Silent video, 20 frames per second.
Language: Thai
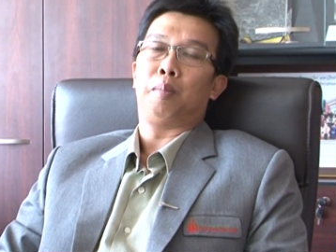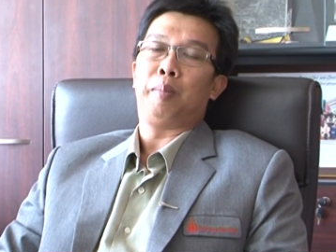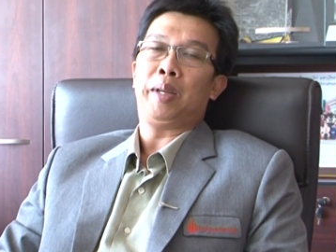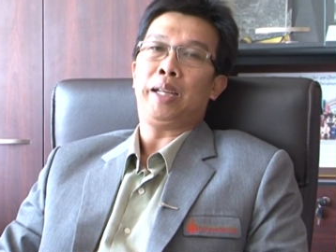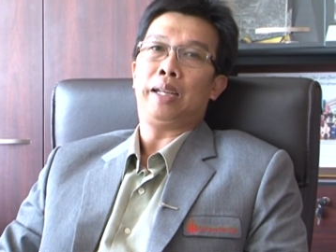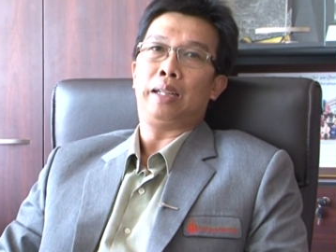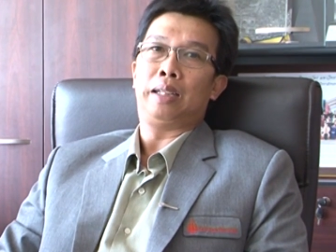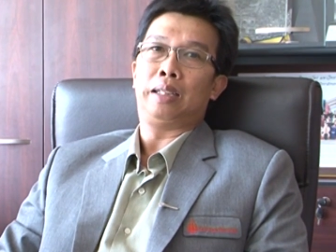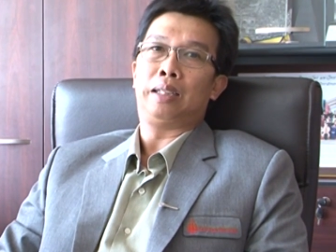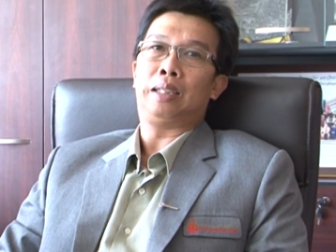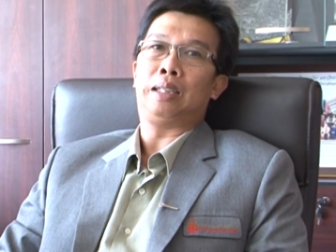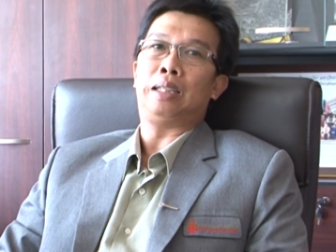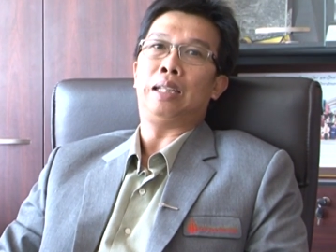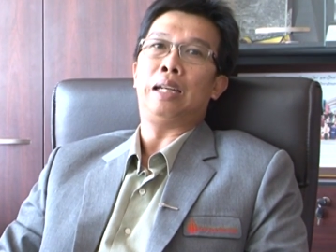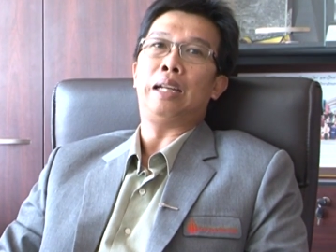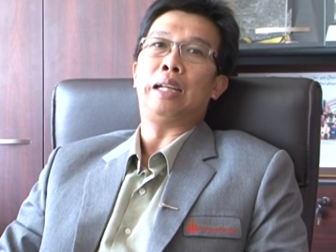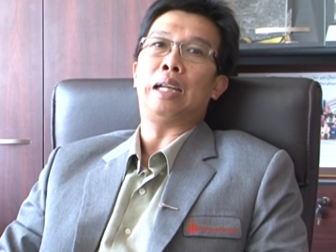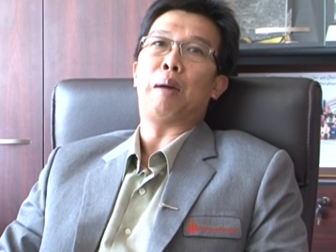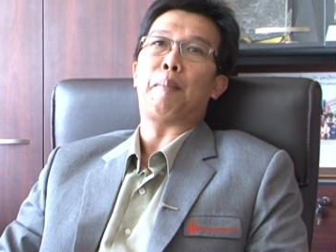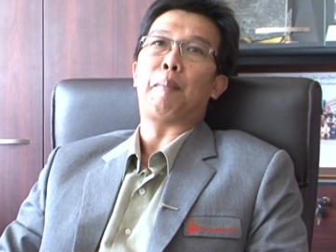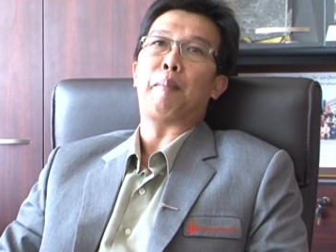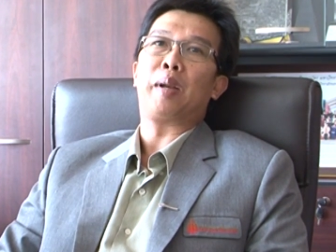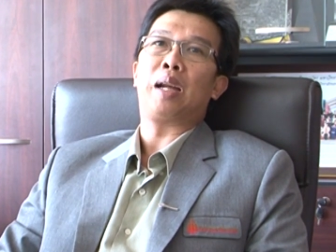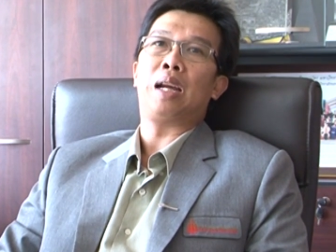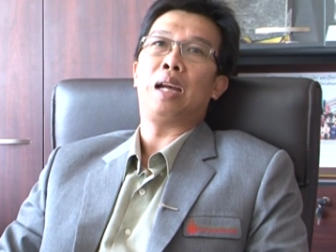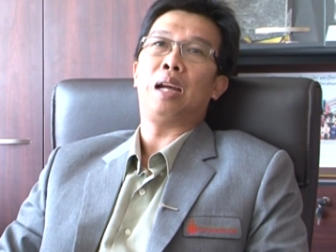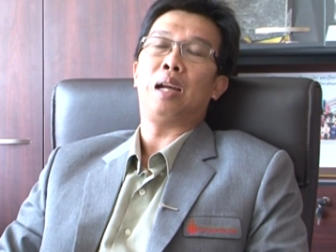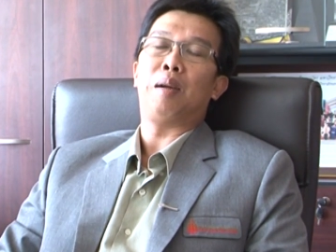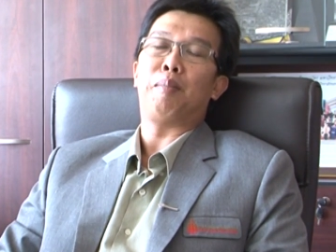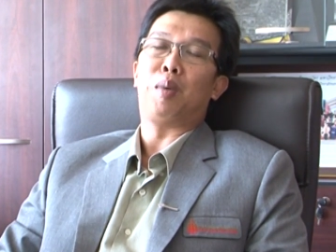เพจสี่เหลี่ยม
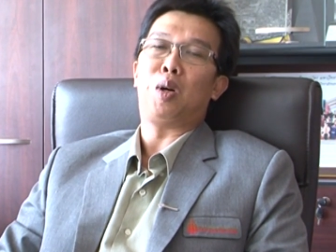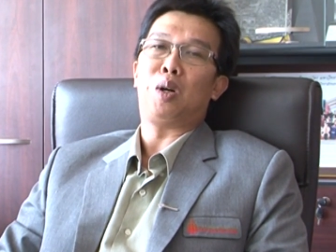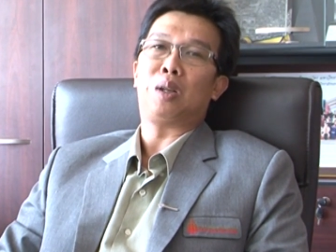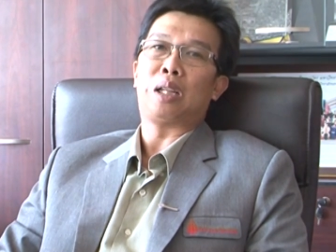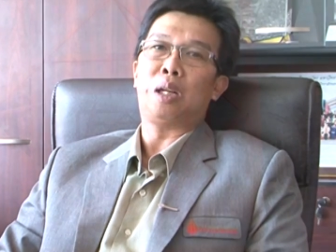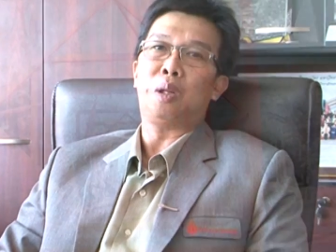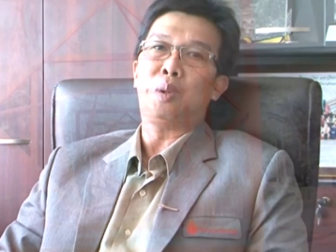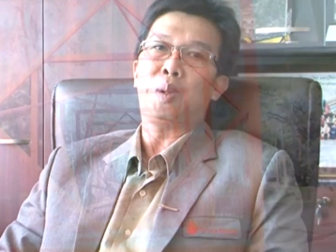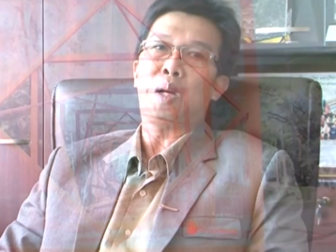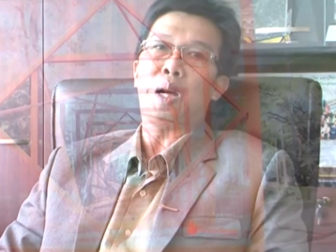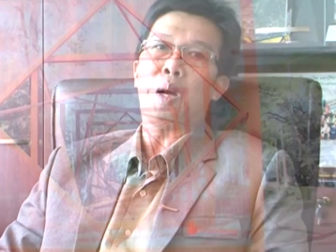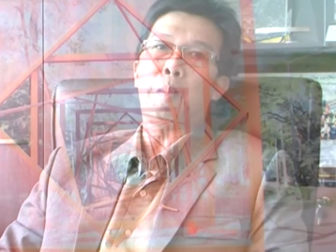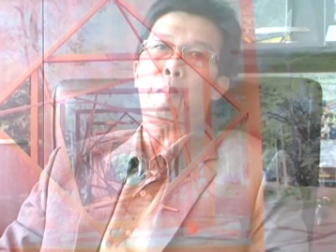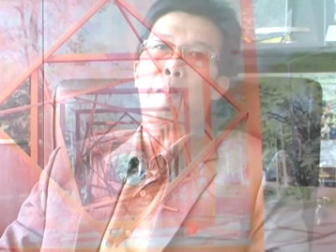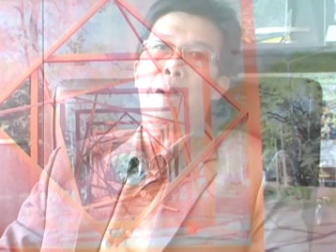นะฮะมองทะลุเข้า